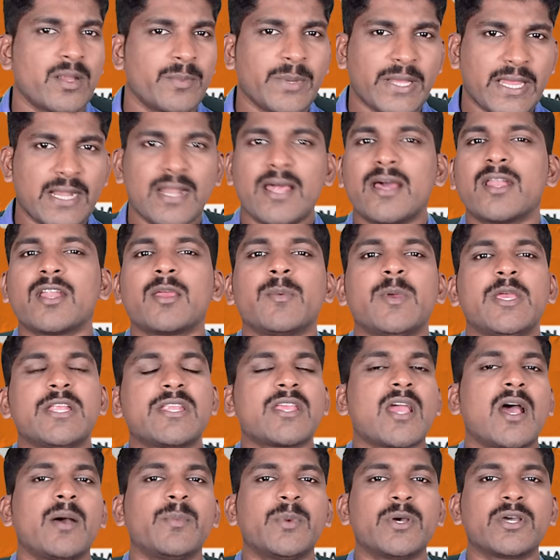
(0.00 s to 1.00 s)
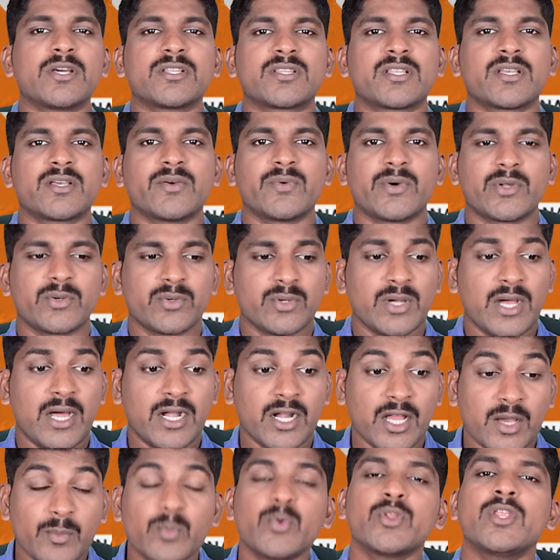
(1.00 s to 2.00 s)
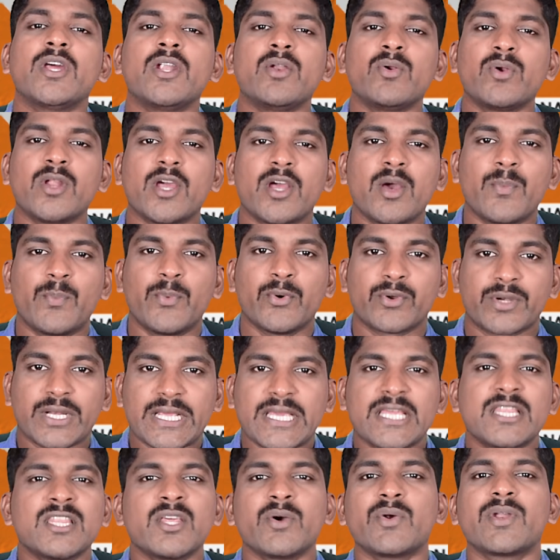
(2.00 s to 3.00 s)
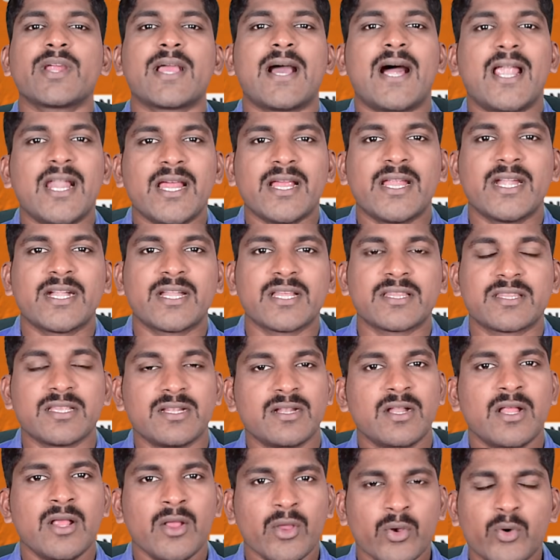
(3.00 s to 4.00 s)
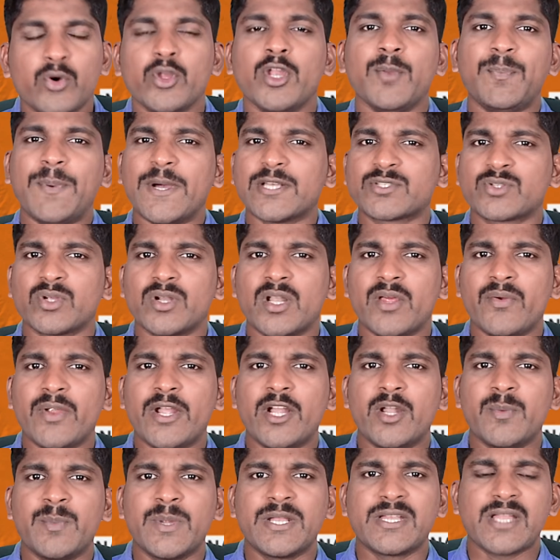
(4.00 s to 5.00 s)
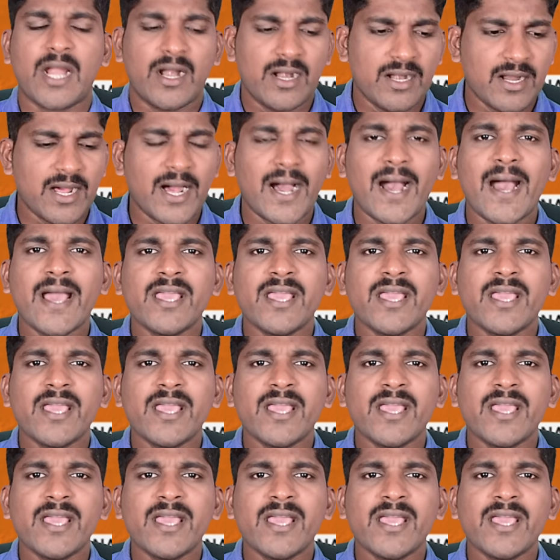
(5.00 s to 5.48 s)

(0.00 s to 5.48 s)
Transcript: நமக்கு எல்லாருக்குமே ஞாபகத்துக்கு வரும் ஆனால் முதல் உலகப்போர் போர் இந்த ஒரு காலகட்டத்தில் குறிப்பாக சொல்ல வேண்டும் என்றால்